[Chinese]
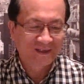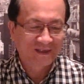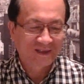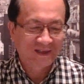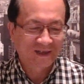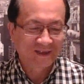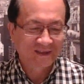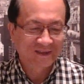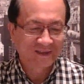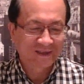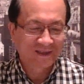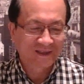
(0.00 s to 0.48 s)

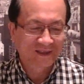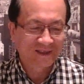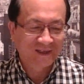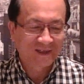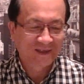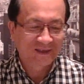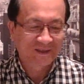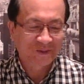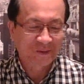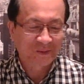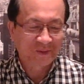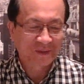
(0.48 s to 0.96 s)
她这
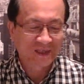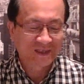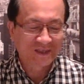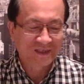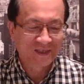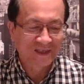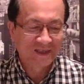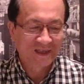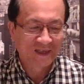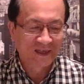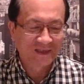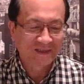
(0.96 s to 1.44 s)
个走向
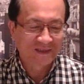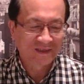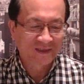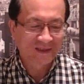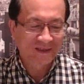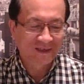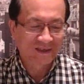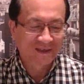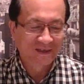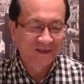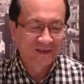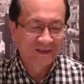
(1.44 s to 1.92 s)
今天这
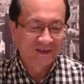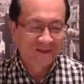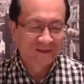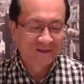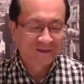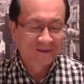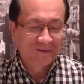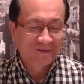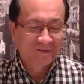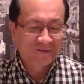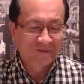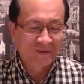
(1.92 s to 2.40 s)
个
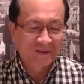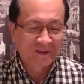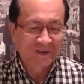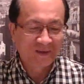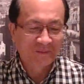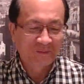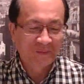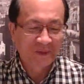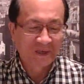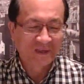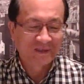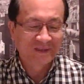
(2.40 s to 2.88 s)
非
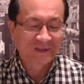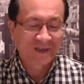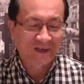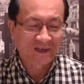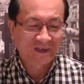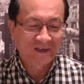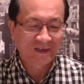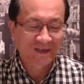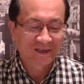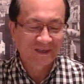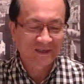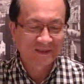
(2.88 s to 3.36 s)
常悲惨
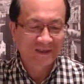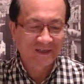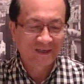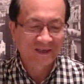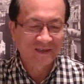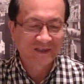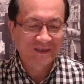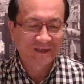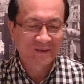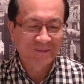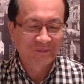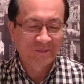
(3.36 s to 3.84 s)
啊，这
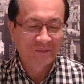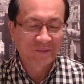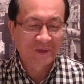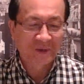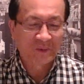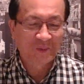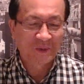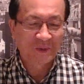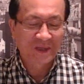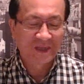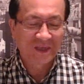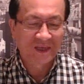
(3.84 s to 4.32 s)
样一个命
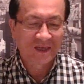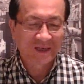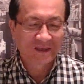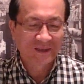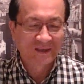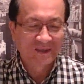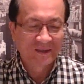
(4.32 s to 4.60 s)
运呢。